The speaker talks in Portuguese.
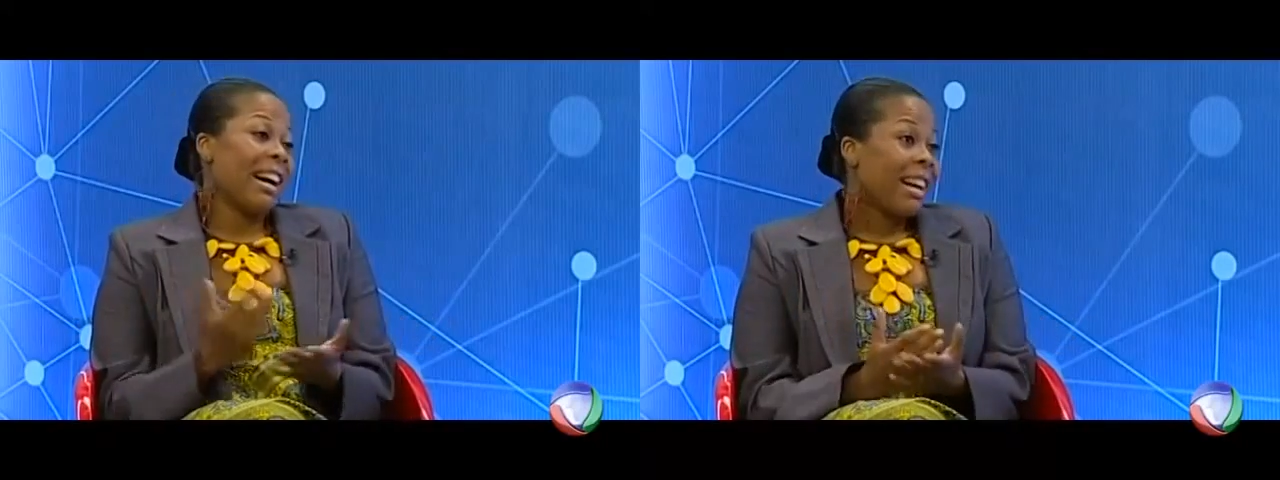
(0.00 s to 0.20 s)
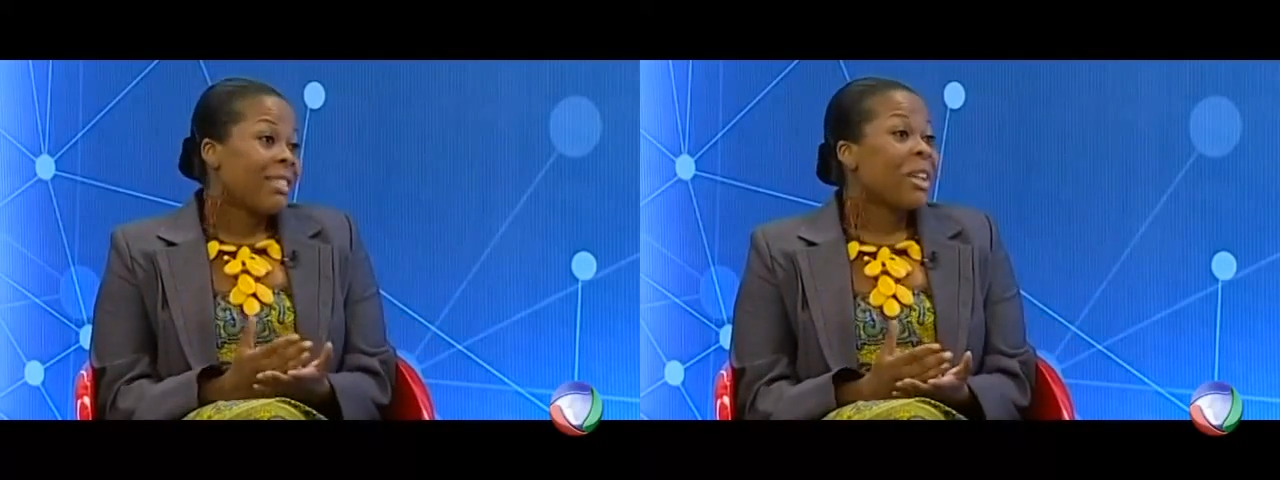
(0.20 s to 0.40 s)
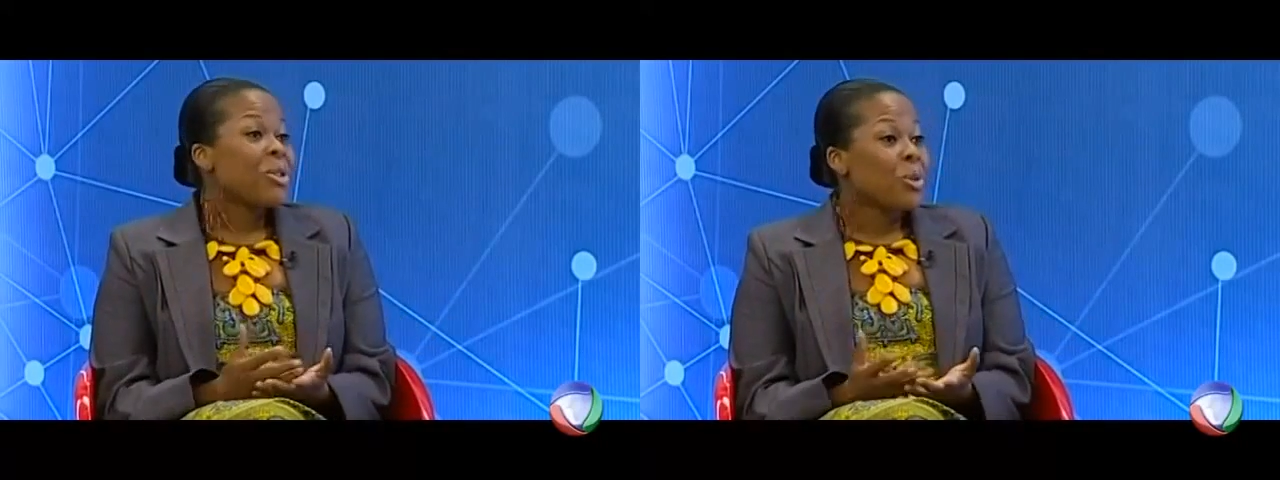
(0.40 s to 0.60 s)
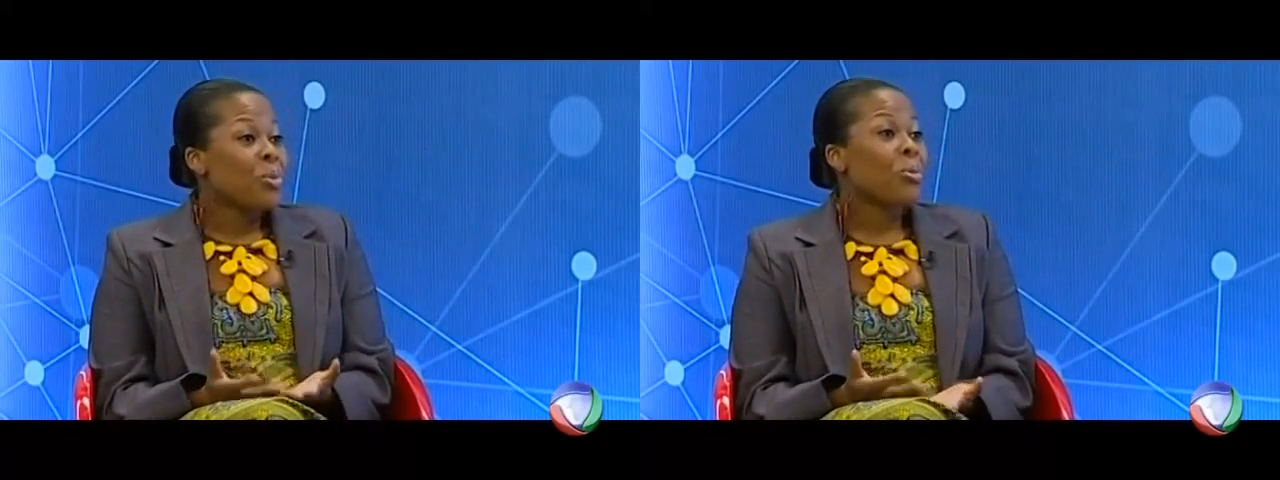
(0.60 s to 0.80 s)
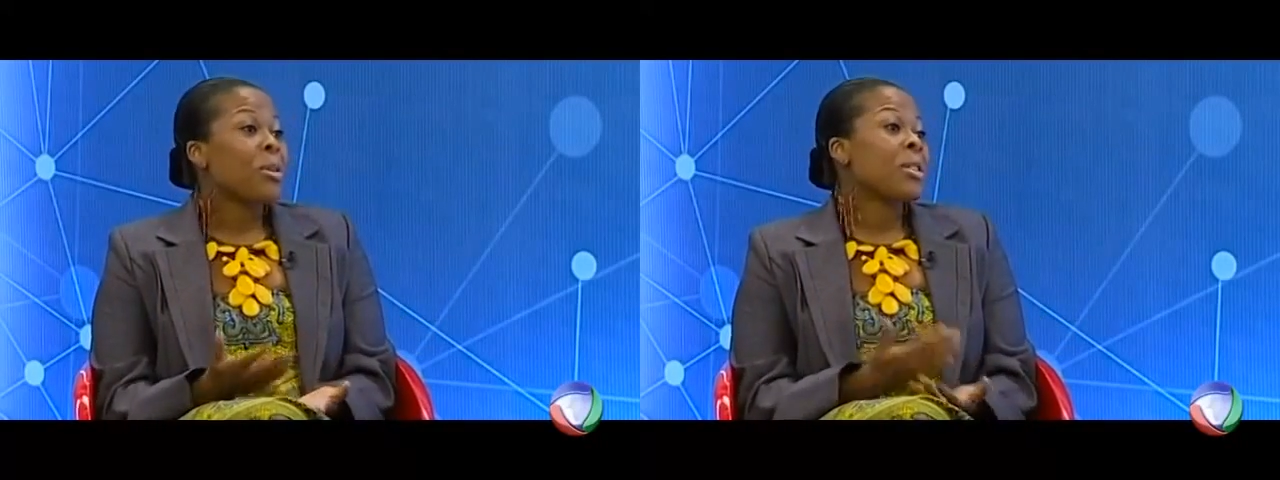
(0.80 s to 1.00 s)
a taxa de
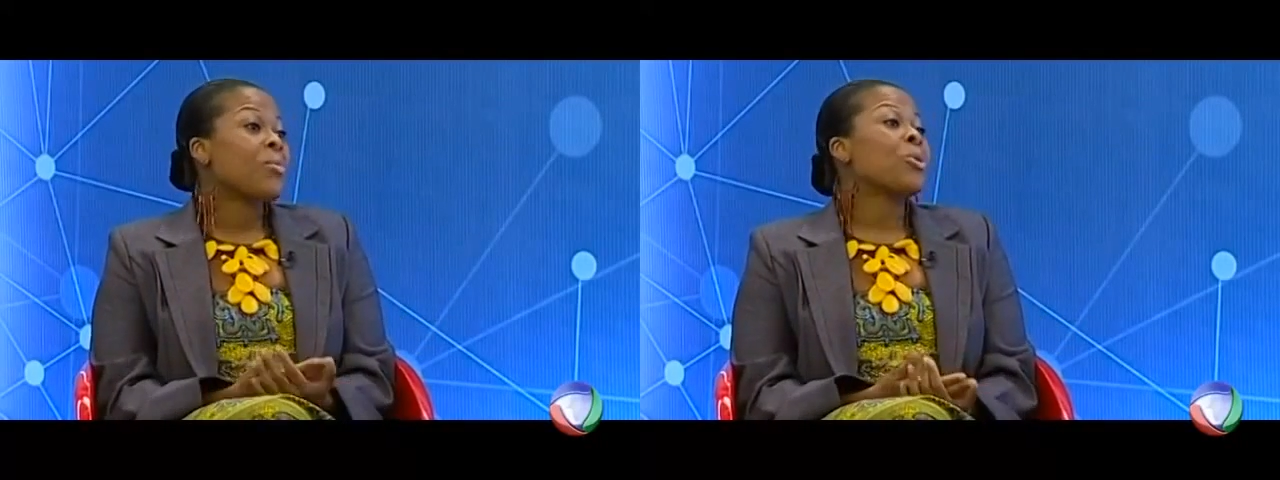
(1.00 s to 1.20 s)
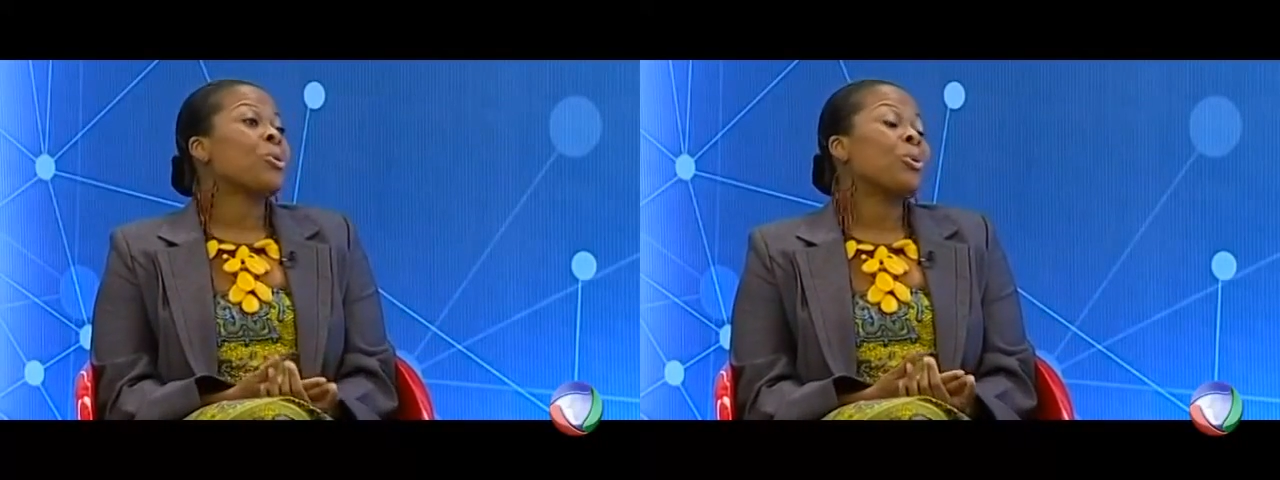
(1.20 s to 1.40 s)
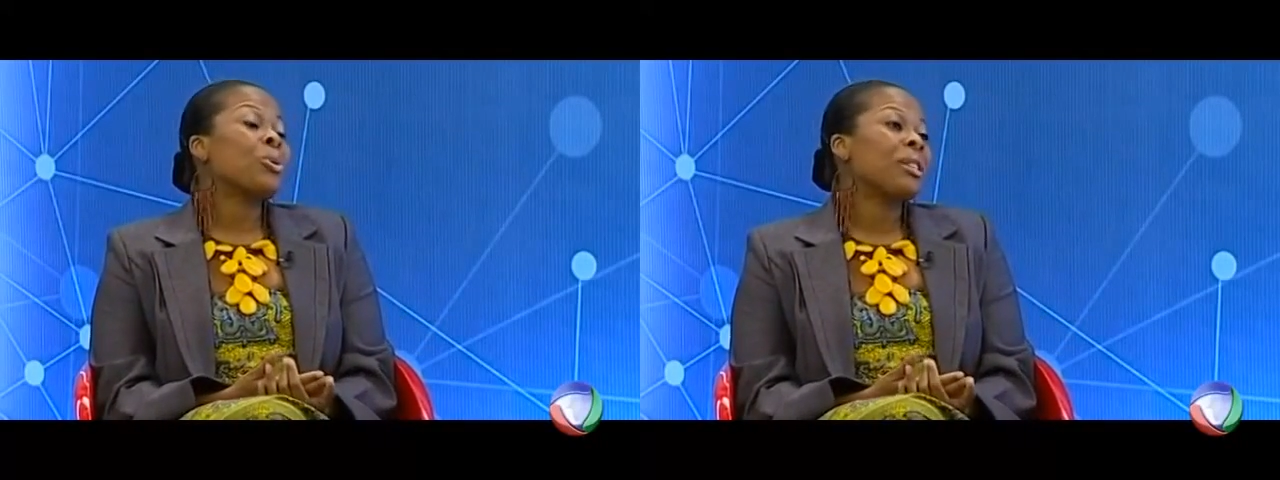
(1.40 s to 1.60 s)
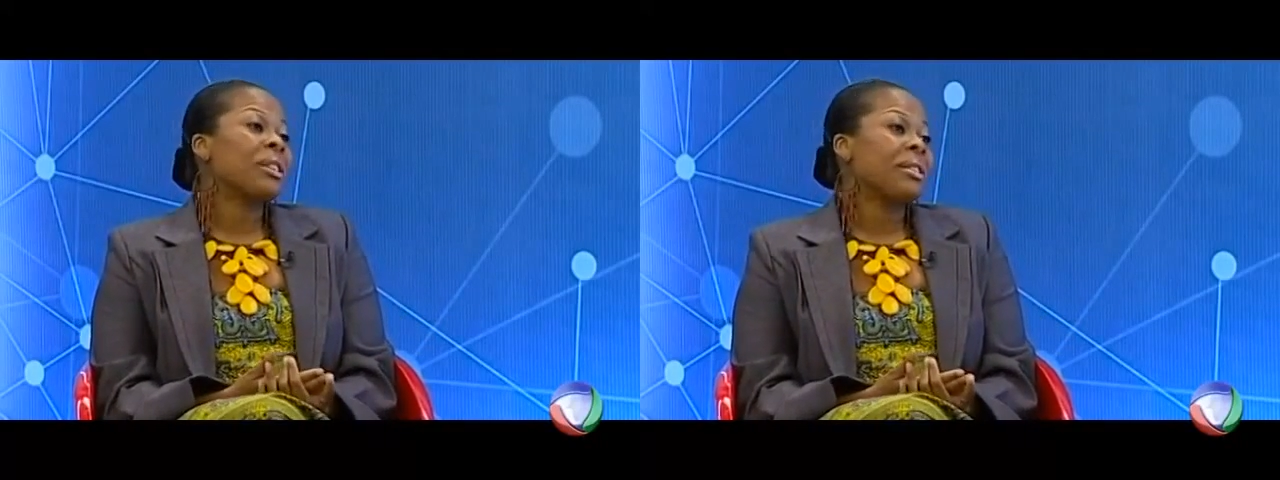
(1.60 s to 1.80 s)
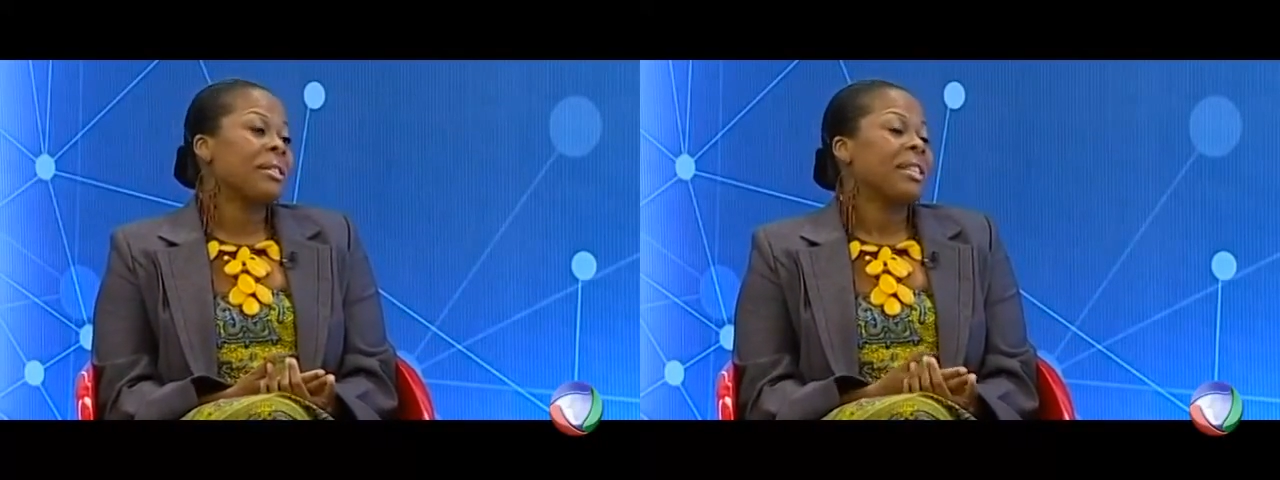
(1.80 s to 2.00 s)
pobreza absoluta